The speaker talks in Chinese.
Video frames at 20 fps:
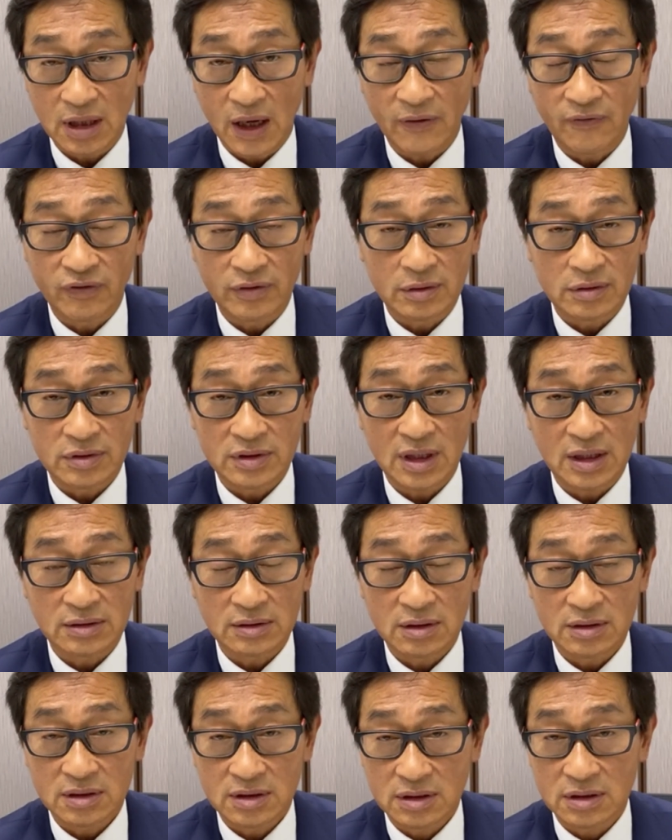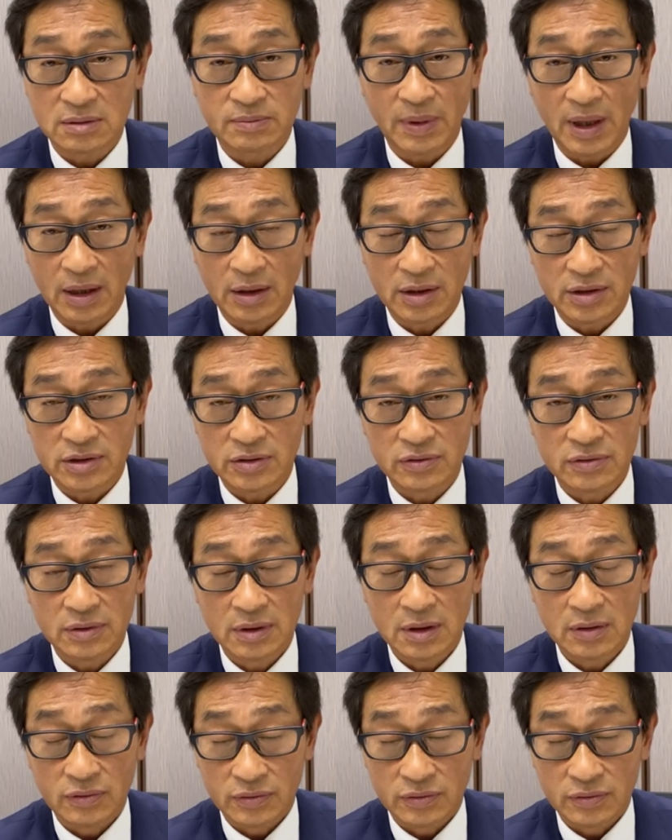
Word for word: 大幅度上升四百二十五、